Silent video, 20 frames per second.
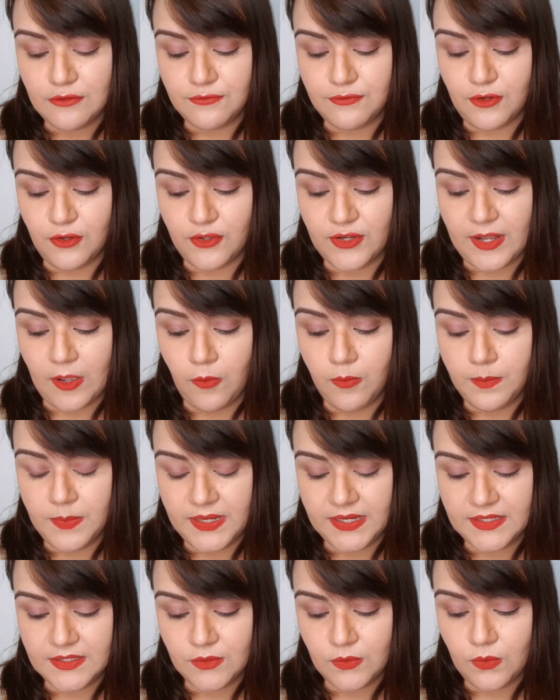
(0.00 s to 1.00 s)
floral
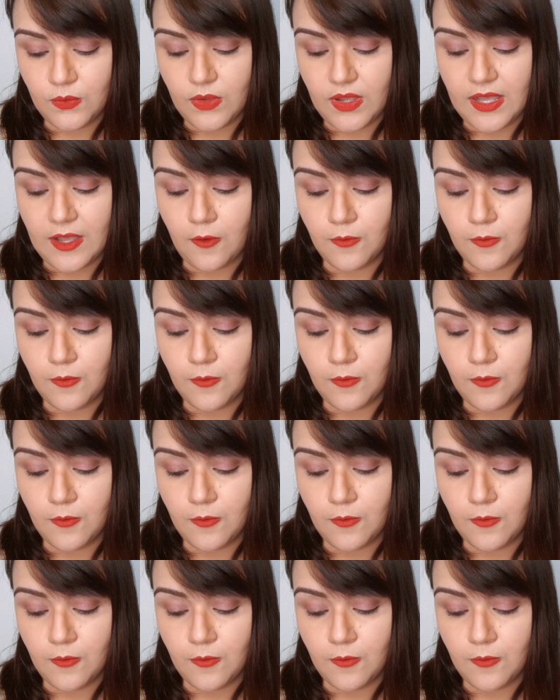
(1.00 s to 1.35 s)
branco,